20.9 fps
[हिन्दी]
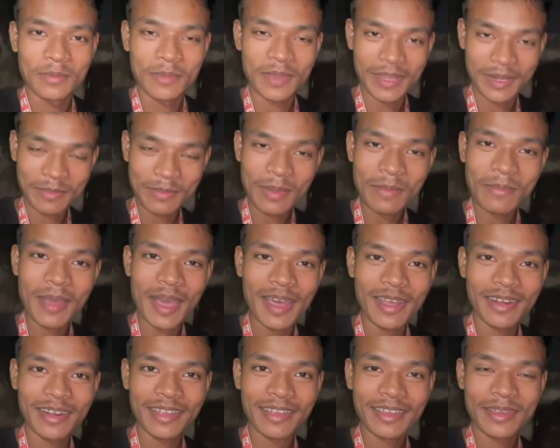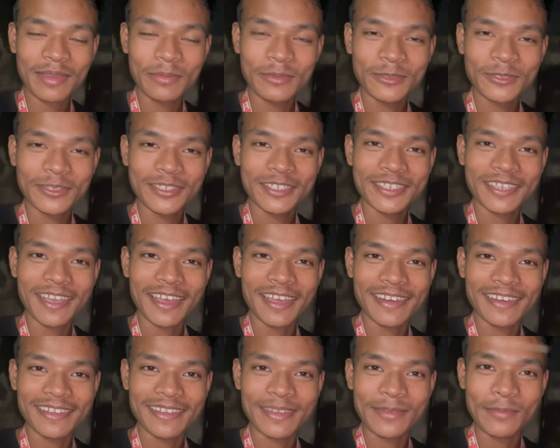मेरी माँ बाहर रह के मुझे
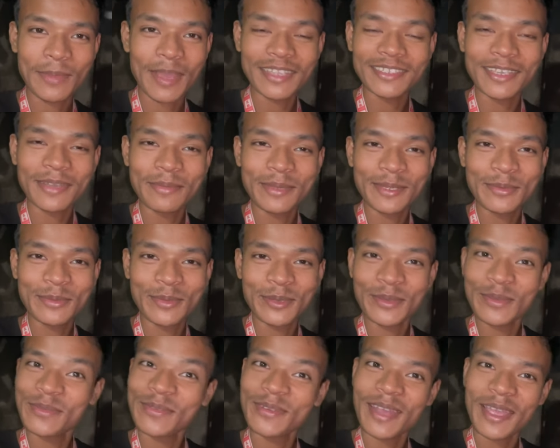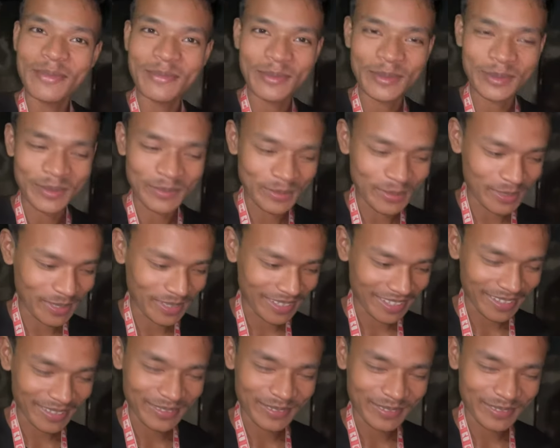सिखा रही है भाजा मत बोलो फ्राई बोलो बोलती